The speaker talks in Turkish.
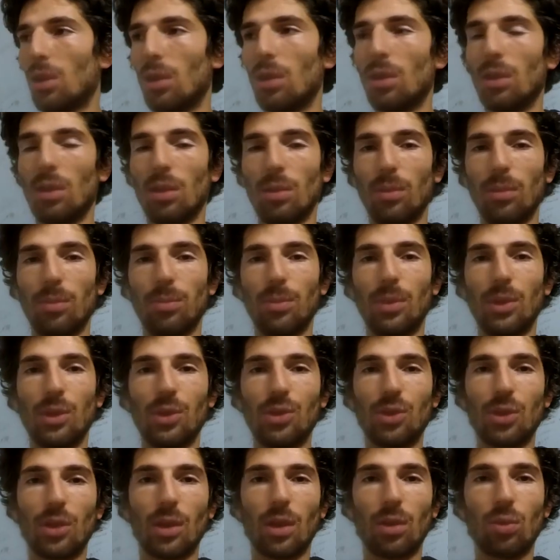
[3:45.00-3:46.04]
e,
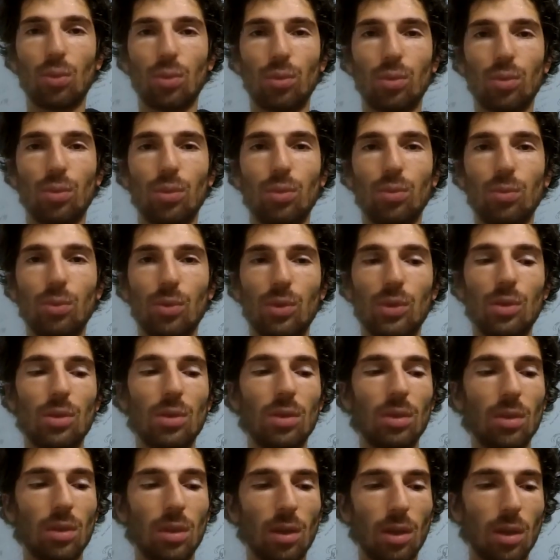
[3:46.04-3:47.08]
birinci katta oturduğumuz
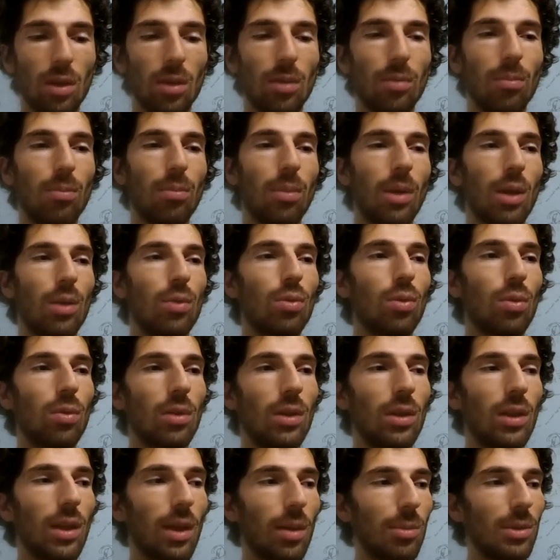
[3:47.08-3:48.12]
için
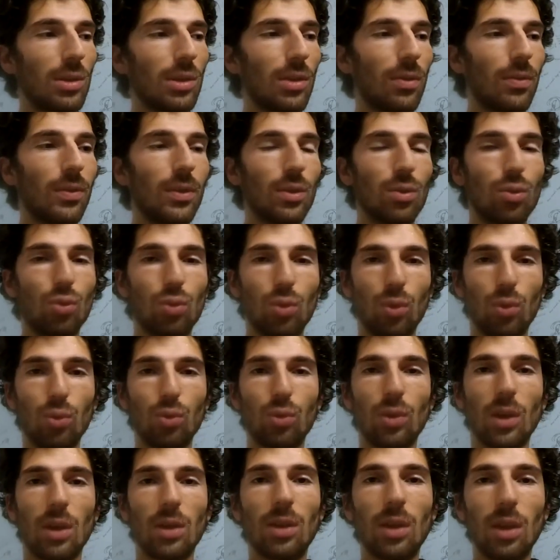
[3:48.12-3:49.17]
balkonla yer mesafesi çok
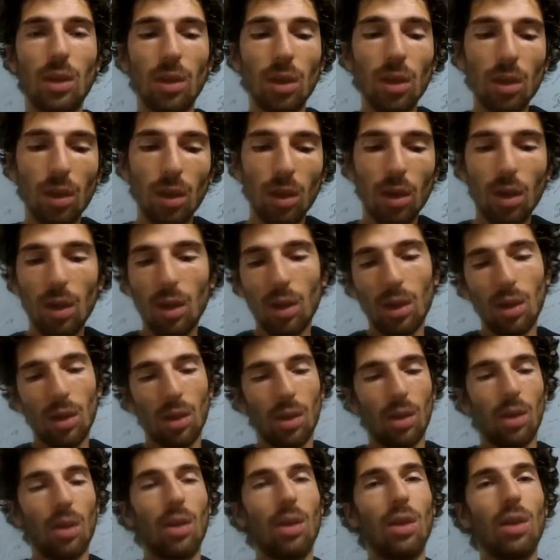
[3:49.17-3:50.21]
uzak değil.
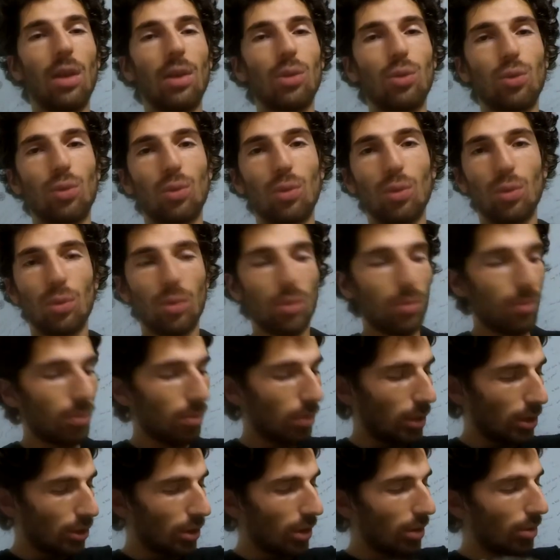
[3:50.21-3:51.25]
Allah'a şükür
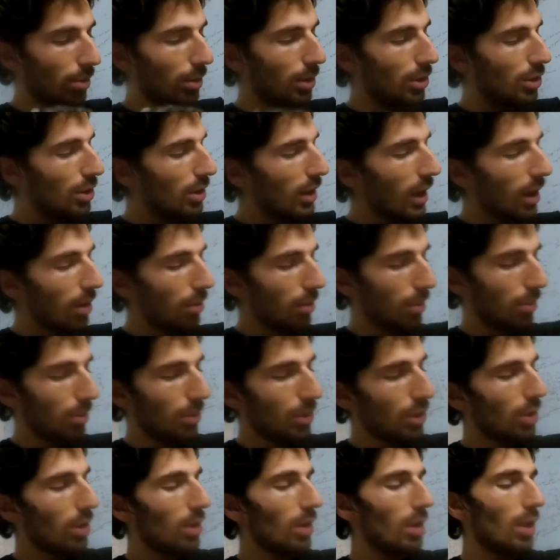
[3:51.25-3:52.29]
başına bir iş
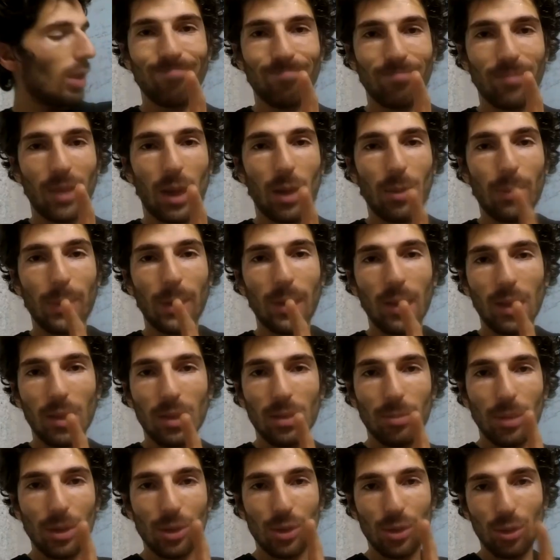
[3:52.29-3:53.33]
gelmemiş ama
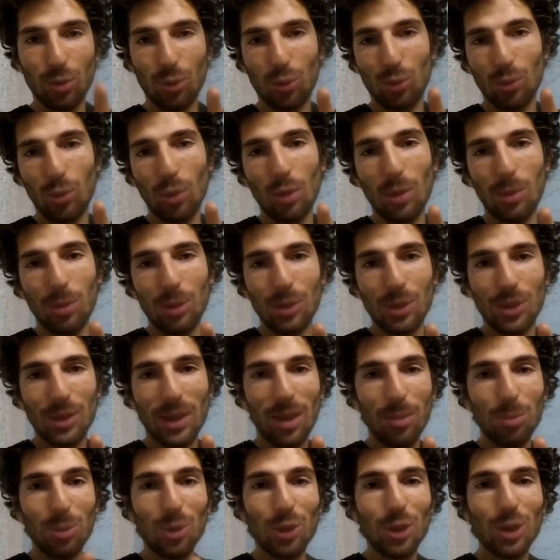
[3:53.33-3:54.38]
başına şöyle bir iş
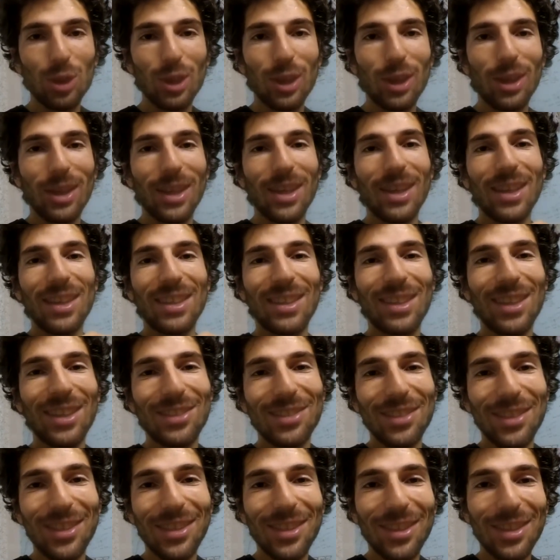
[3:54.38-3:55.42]
gelmiş.
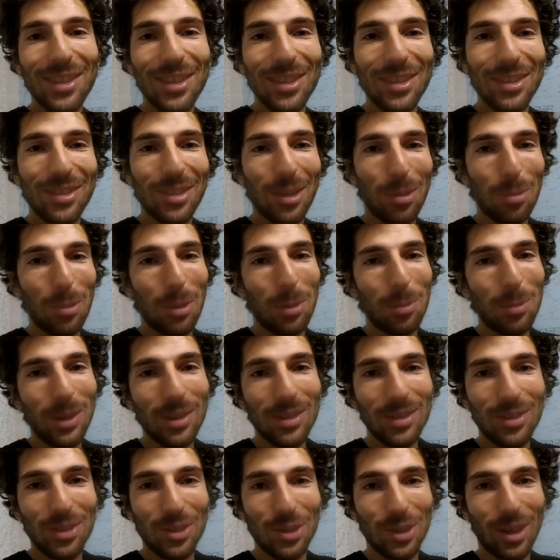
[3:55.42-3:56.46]
Geceyi
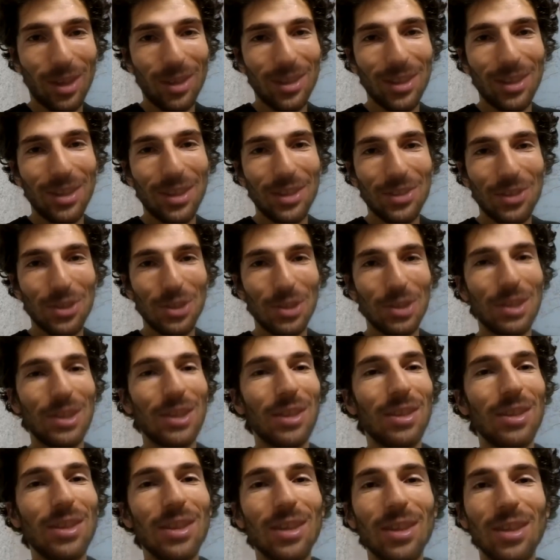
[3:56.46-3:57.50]
tamamen dışarıda geçirdi
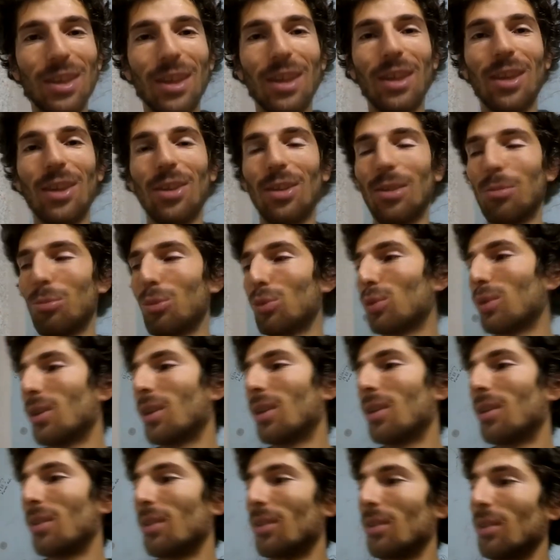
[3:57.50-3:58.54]
kedi.
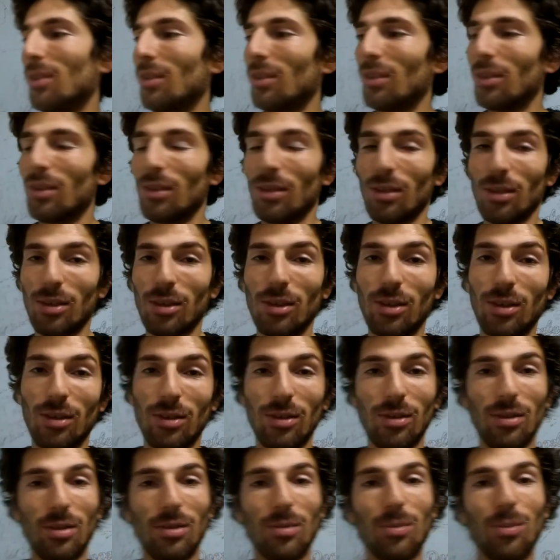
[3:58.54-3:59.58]
Burada e,
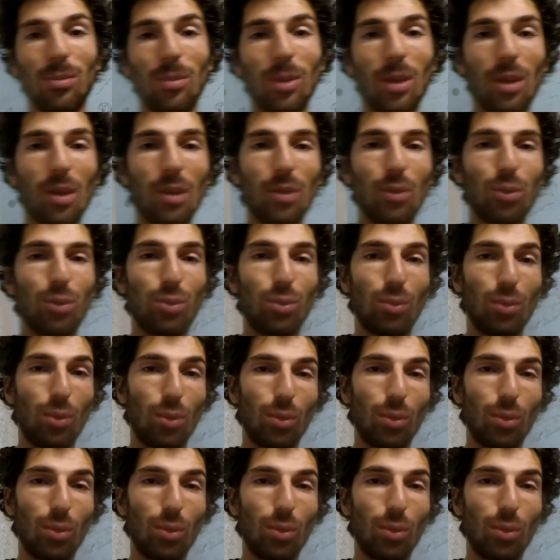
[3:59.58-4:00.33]
marangozun